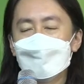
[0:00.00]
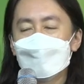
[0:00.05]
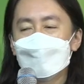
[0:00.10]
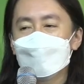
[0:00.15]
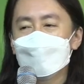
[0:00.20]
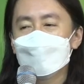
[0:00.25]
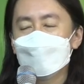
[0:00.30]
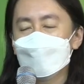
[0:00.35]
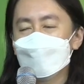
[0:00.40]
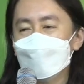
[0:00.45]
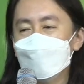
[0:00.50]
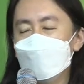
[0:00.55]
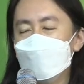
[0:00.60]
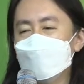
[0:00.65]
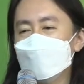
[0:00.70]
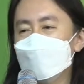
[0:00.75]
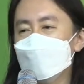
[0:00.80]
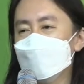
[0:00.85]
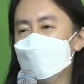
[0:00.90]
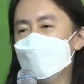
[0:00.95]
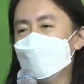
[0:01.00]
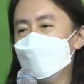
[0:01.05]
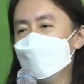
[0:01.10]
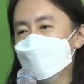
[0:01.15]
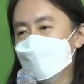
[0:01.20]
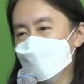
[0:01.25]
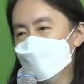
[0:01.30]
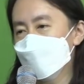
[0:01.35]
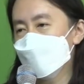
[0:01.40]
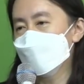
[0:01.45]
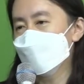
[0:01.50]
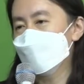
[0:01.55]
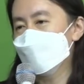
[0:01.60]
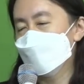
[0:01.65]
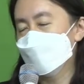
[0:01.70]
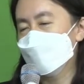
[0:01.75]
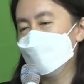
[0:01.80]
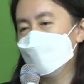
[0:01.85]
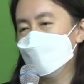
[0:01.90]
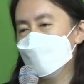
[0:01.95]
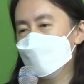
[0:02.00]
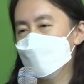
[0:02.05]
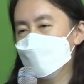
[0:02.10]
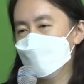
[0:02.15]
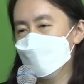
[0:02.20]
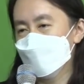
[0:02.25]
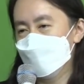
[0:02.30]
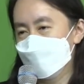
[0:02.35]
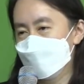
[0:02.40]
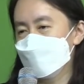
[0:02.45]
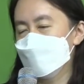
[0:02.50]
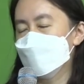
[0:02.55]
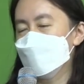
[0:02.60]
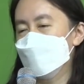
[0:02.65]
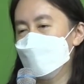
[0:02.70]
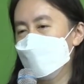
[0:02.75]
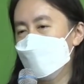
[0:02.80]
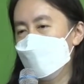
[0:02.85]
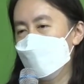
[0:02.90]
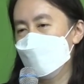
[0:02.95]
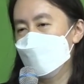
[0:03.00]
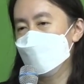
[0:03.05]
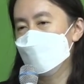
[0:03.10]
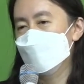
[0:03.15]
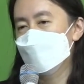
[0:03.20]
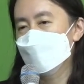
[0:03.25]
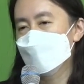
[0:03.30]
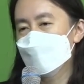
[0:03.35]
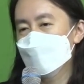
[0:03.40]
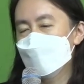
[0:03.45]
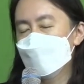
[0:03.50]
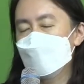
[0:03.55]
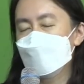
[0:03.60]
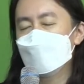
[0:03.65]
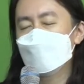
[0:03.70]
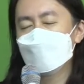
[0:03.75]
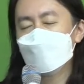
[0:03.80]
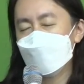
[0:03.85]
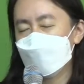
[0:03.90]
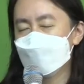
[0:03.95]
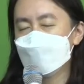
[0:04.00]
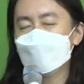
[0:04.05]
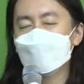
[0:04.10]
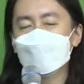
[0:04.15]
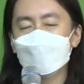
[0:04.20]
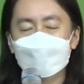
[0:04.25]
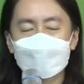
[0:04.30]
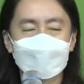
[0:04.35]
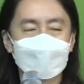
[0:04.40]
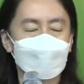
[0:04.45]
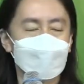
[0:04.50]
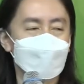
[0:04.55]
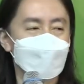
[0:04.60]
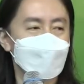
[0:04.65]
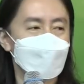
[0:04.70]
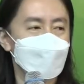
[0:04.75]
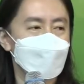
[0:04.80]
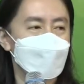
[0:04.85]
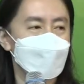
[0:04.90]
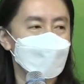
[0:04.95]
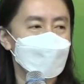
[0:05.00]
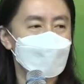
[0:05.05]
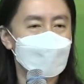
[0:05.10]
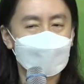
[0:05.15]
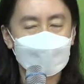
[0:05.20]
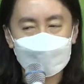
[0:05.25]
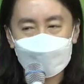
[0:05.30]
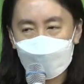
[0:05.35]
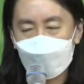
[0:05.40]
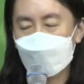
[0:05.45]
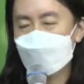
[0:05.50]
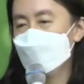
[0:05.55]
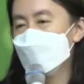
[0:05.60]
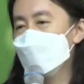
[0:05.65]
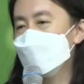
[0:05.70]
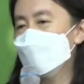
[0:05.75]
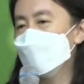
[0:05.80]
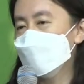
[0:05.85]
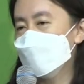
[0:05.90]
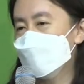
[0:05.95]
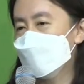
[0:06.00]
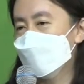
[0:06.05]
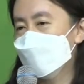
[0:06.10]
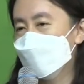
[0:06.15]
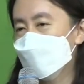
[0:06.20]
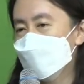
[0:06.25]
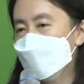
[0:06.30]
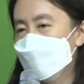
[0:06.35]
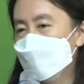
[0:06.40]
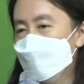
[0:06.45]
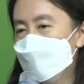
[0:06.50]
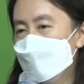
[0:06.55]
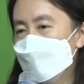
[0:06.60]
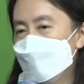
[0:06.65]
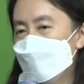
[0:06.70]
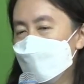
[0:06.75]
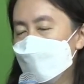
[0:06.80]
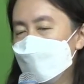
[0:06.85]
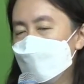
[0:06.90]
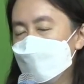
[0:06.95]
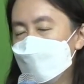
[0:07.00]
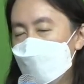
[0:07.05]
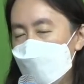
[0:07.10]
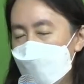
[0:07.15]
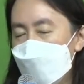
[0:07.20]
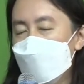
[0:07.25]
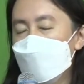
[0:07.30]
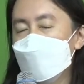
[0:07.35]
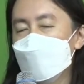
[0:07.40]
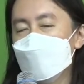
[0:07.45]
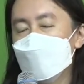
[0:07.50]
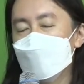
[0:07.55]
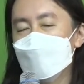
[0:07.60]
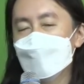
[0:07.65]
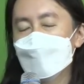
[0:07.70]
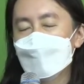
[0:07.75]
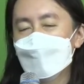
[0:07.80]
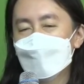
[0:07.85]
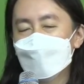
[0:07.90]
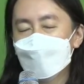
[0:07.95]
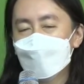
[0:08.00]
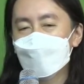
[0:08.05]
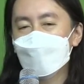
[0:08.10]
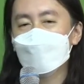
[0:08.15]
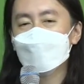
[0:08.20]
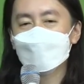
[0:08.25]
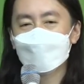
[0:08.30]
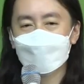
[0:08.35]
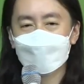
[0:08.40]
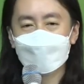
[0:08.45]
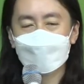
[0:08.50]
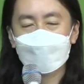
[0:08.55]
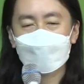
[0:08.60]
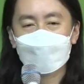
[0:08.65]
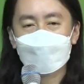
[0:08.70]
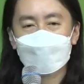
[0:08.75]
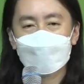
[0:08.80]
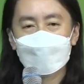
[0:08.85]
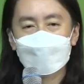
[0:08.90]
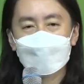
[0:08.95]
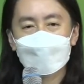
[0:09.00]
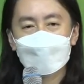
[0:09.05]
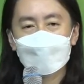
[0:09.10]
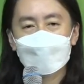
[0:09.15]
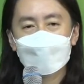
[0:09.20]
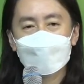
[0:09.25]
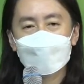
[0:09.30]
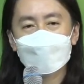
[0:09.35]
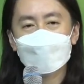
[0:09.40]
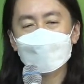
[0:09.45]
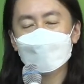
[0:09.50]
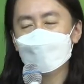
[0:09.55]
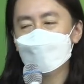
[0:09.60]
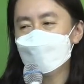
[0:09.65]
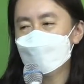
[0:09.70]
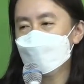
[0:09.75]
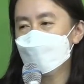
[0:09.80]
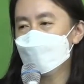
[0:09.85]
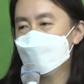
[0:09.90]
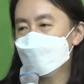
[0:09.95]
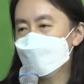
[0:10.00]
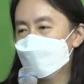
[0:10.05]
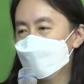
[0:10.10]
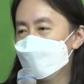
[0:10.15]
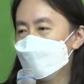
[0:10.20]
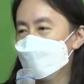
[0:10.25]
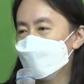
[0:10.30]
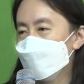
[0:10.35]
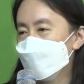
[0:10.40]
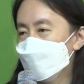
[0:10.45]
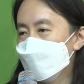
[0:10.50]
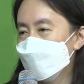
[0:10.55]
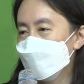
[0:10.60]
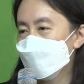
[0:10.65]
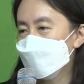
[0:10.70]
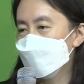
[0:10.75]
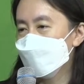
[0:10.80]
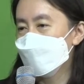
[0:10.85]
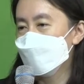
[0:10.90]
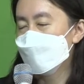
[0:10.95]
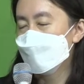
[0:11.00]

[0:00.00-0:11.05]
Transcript: 그리고 하나님의 음성을 듣게 되는 줄 믿습니다. 내가 다 듣고 있어. 내가 다 알고 있어. 내가 다 도와줄게. 이런 음성을 들으려면